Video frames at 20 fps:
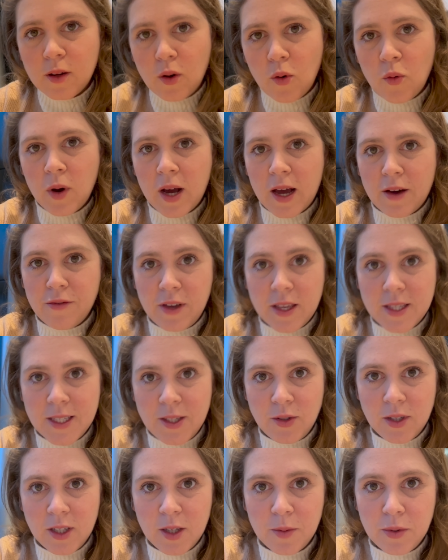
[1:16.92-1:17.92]
um
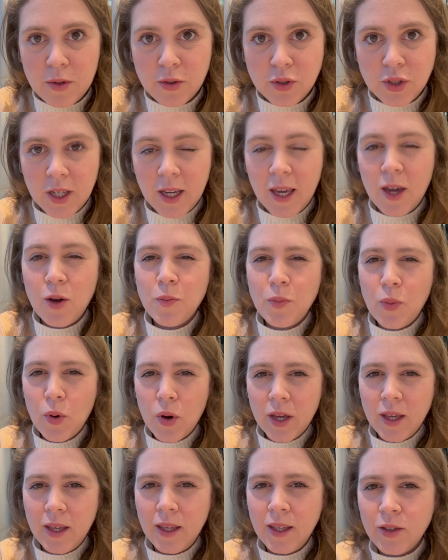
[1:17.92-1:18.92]
cafezinho aqui, porque eu cheguei um
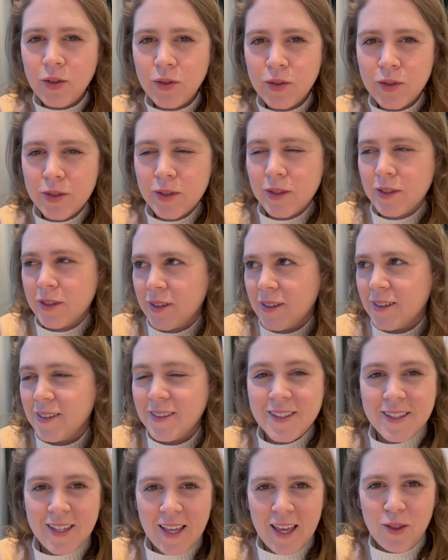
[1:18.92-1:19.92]
pouquinho
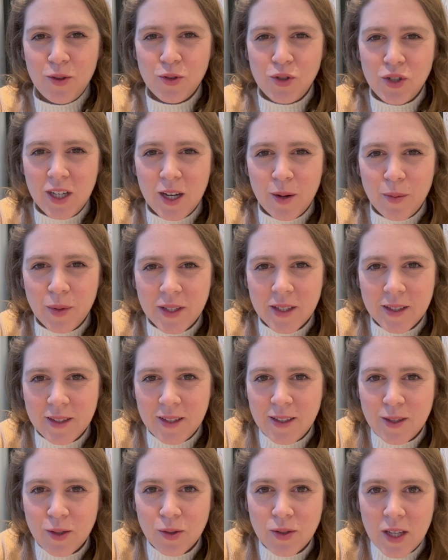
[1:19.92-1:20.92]
cedo, digamos
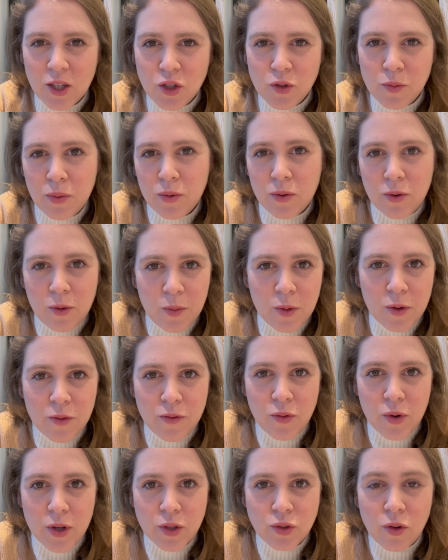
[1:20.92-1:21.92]
assim, são sete e pouco, meu
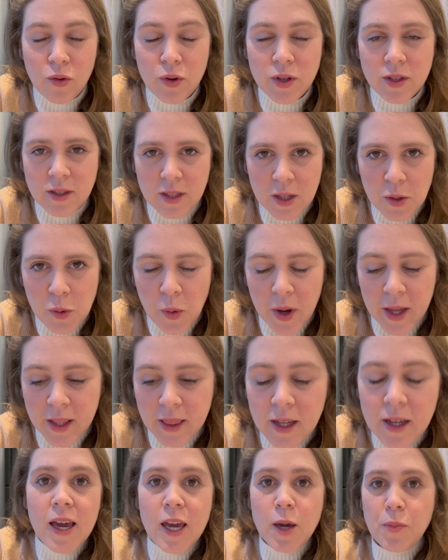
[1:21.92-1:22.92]
voo é só 8h50.